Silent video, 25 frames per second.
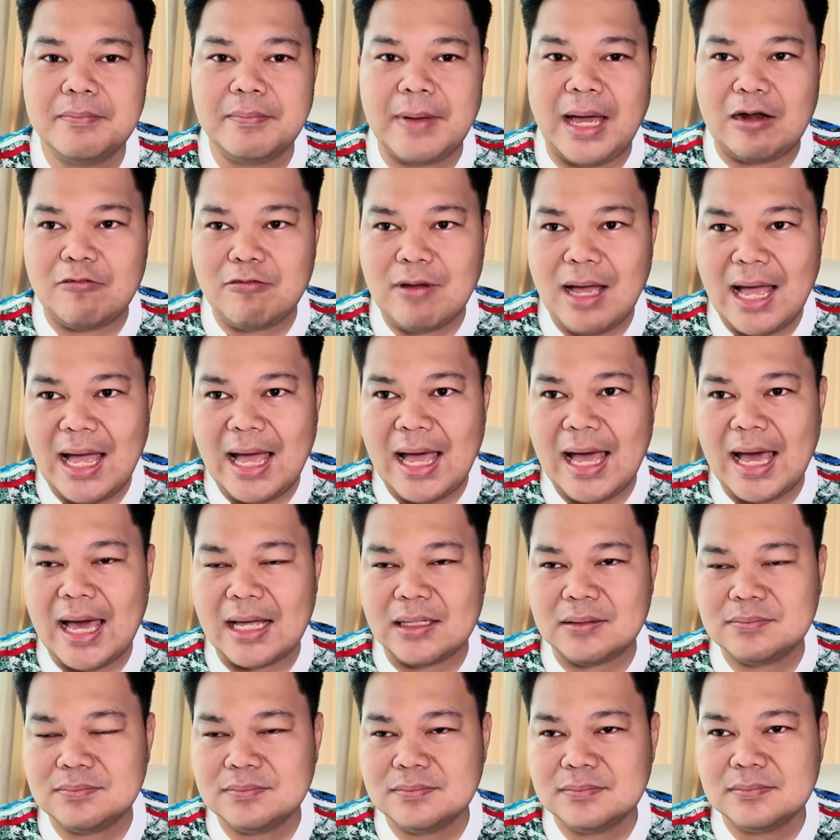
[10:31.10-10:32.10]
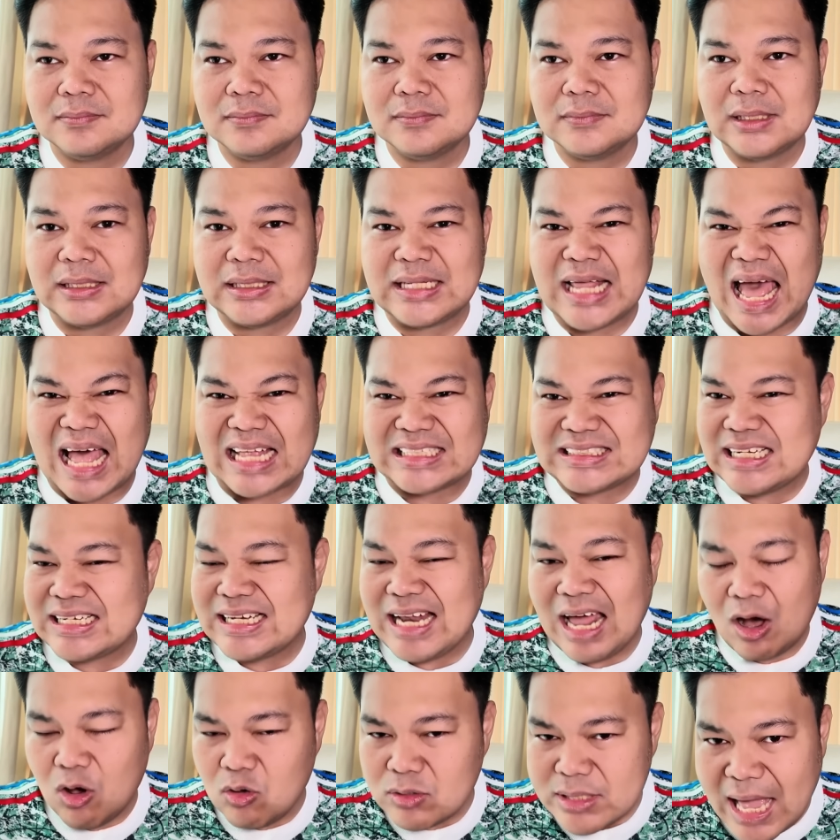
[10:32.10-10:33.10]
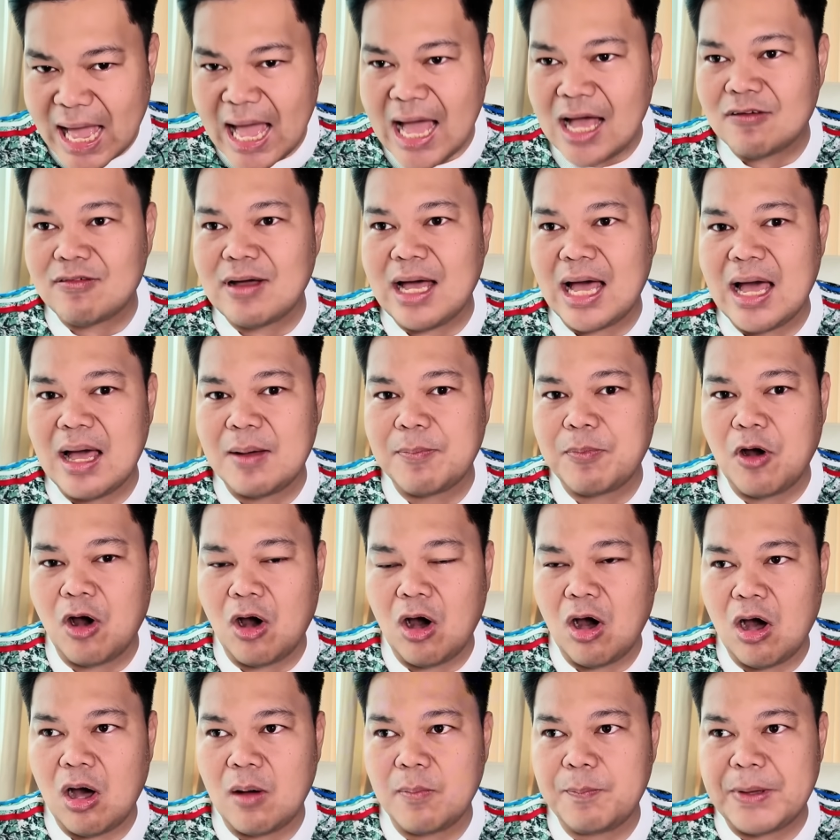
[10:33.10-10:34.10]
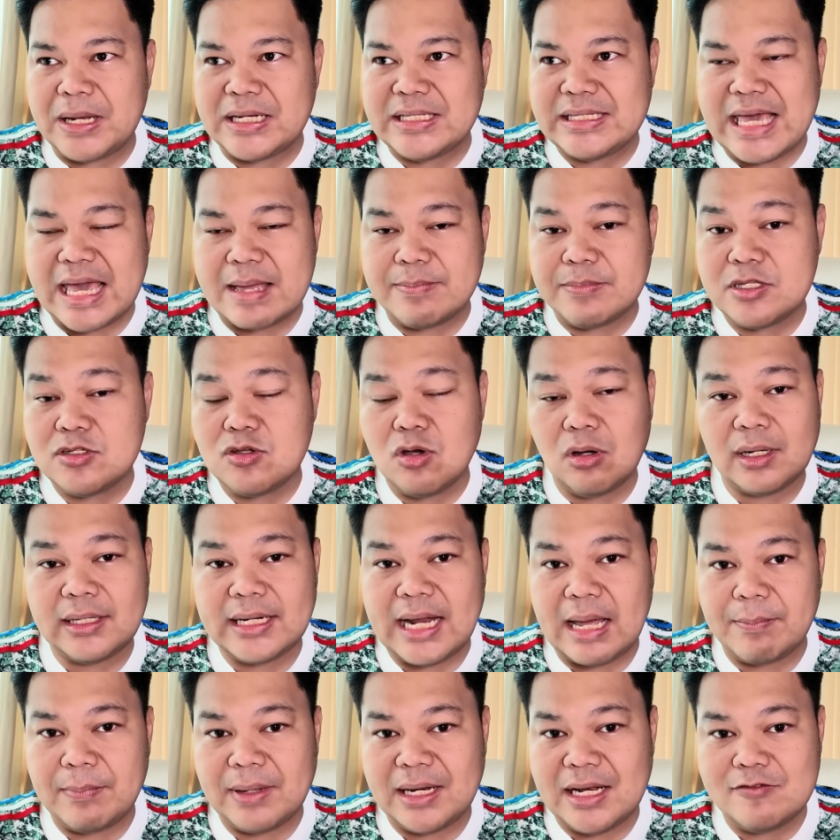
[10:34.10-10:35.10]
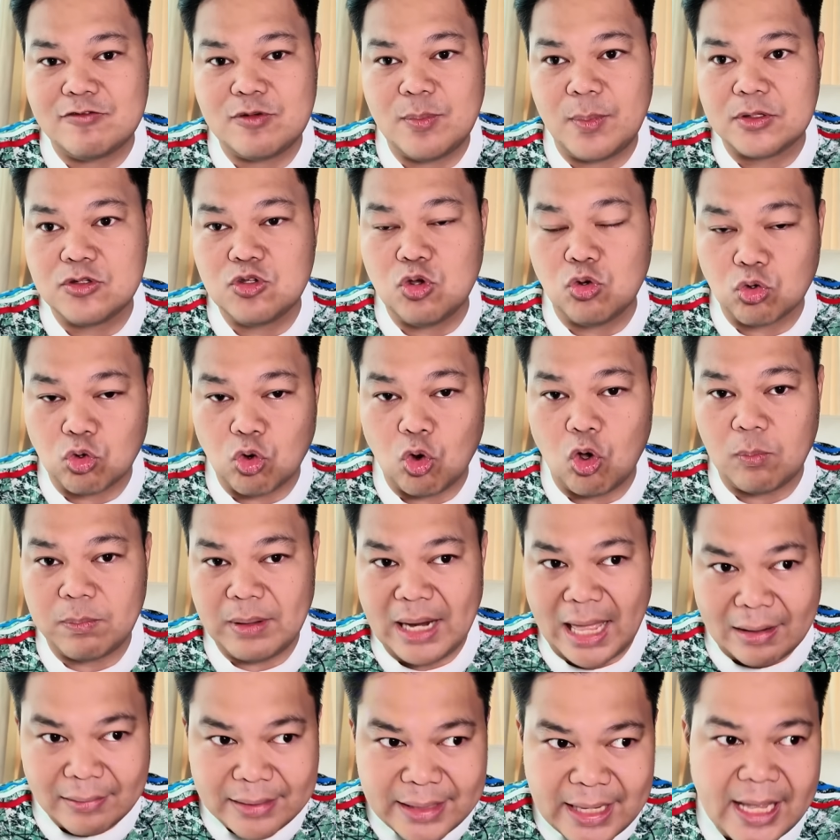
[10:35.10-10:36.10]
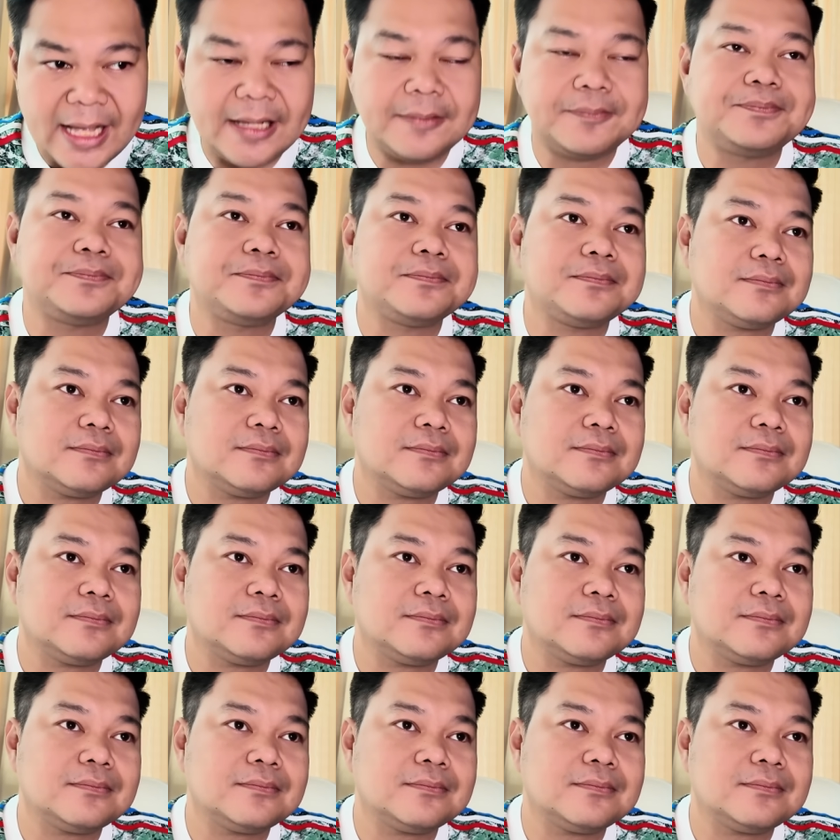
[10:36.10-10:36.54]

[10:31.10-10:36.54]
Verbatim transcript: แม้ว่าอาจจะเดายากว่าพอเป็นเกมที่ยกระดับมาเล่นฟุตบอลยุโรปแล้วเนี่ย